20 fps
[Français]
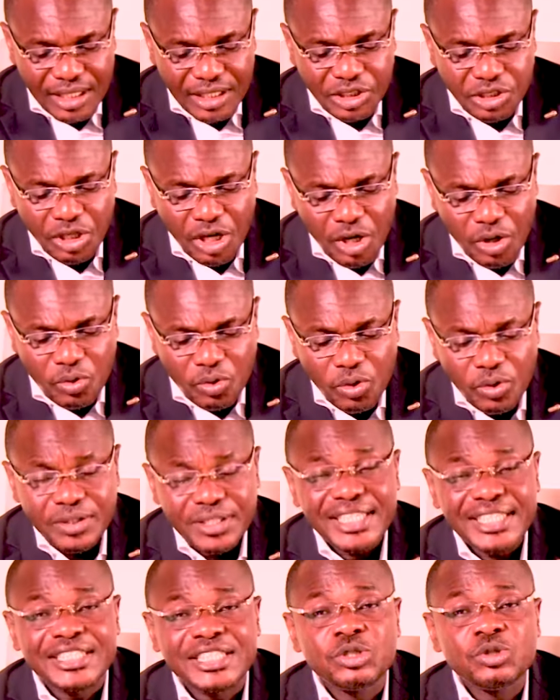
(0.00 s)

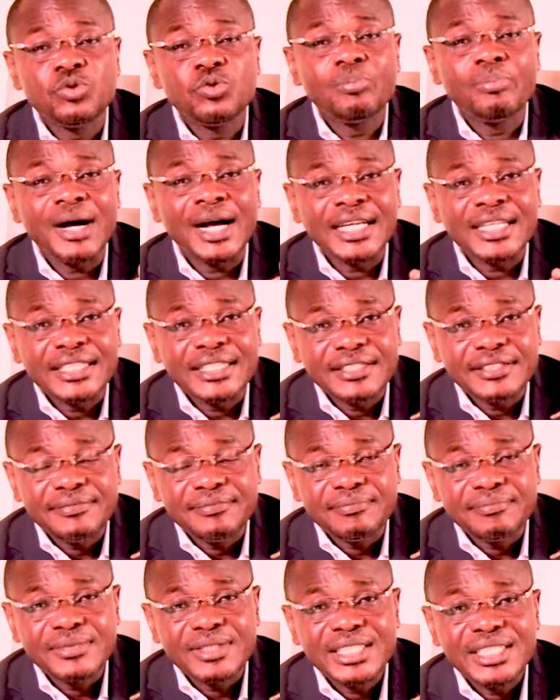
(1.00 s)
Jean-Claude Tilumbay,
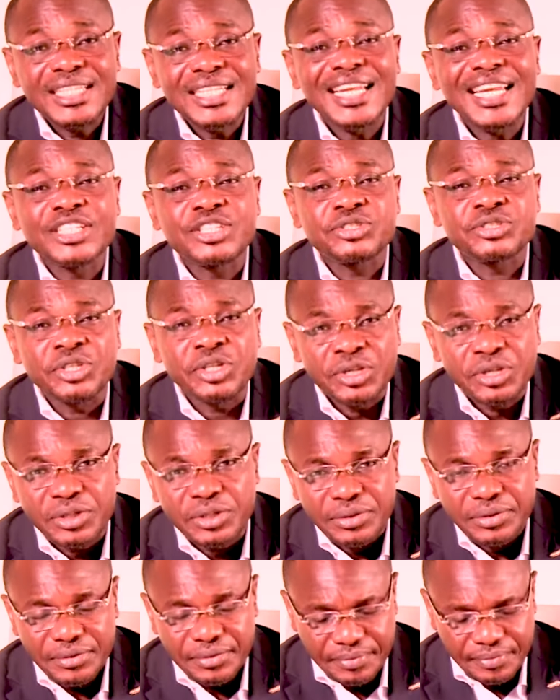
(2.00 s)
il est
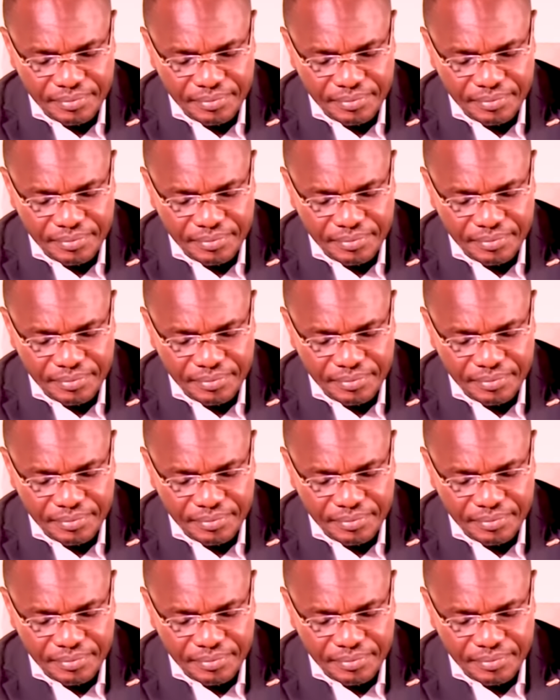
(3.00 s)
seul.